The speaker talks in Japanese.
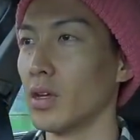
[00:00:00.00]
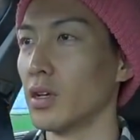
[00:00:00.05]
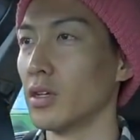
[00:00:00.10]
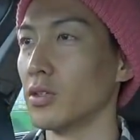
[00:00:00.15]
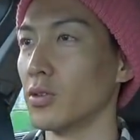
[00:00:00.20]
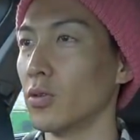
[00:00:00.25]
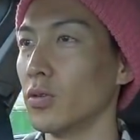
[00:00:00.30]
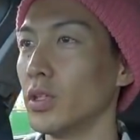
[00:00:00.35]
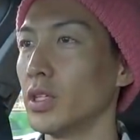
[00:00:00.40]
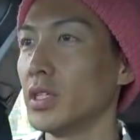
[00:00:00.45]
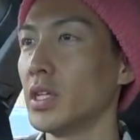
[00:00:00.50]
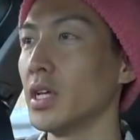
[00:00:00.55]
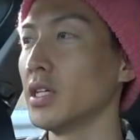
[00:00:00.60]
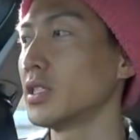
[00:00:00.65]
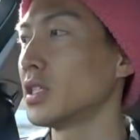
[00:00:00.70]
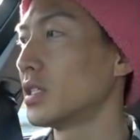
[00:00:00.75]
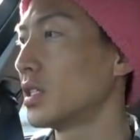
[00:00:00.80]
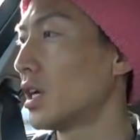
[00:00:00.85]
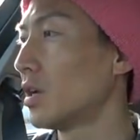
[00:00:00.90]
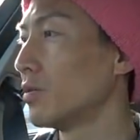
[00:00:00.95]
そこで洗
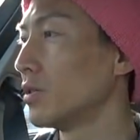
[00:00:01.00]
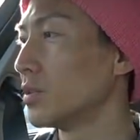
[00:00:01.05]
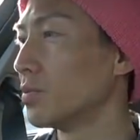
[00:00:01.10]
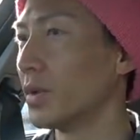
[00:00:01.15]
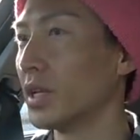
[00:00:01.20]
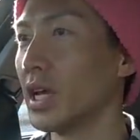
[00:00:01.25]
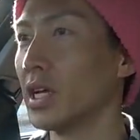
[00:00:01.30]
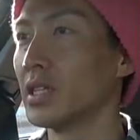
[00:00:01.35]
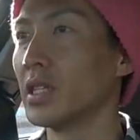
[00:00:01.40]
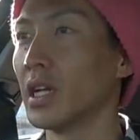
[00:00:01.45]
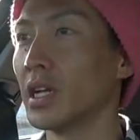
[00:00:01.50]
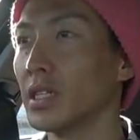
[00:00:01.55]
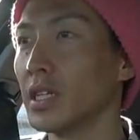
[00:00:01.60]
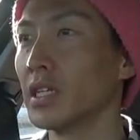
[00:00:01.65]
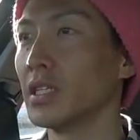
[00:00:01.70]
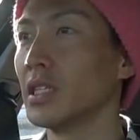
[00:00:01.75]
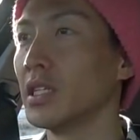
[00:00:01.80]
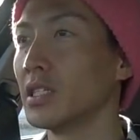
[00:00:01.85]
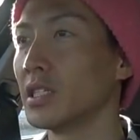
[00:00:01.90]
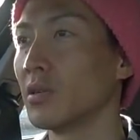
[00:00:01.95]
車サービスまであったら
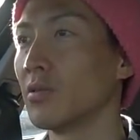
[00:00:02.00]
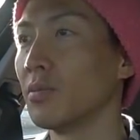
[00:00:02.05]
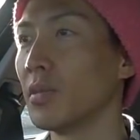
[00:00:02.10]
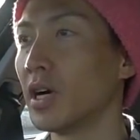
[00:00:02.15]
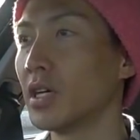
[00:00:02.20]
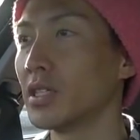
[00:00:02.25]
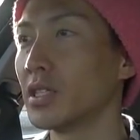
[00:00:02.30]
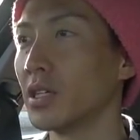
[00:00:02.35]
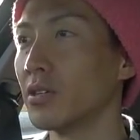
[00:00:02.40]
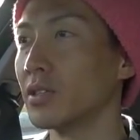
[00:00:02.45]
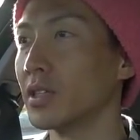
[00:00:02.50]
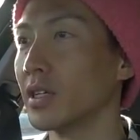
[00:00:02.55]
ね、洗車を任せちゃうん